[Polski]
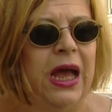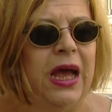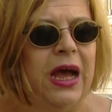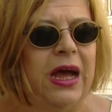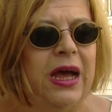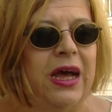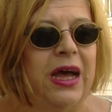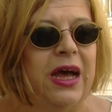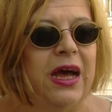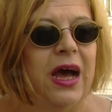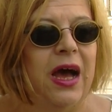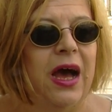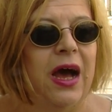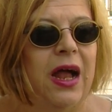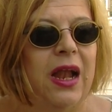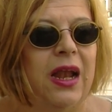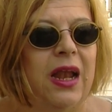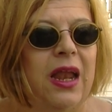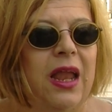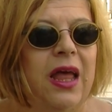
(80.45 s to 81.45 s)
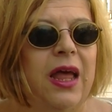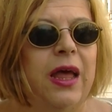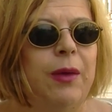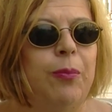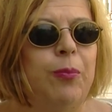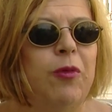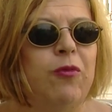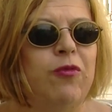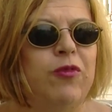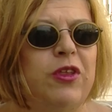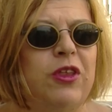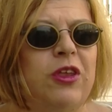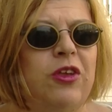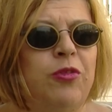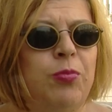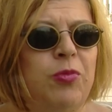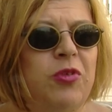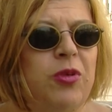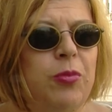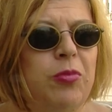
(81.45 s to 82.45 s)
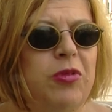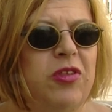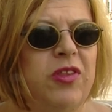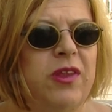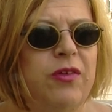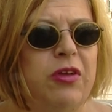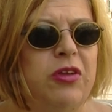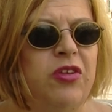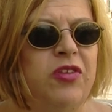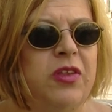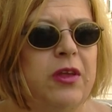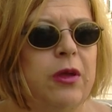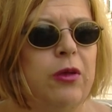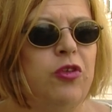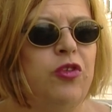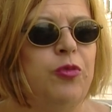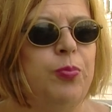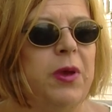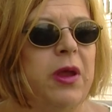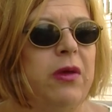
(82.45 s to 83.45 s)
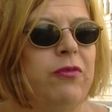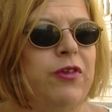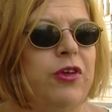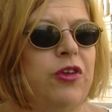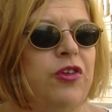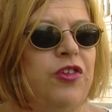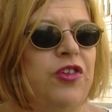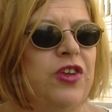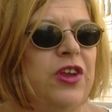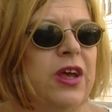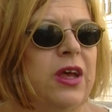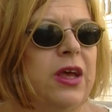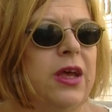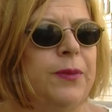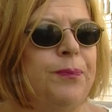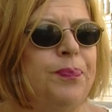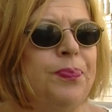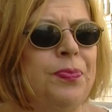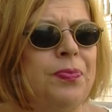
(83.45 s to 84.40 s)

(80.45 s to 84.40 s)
E, ale powinniśmy sobie zdawać z tego sprawę, że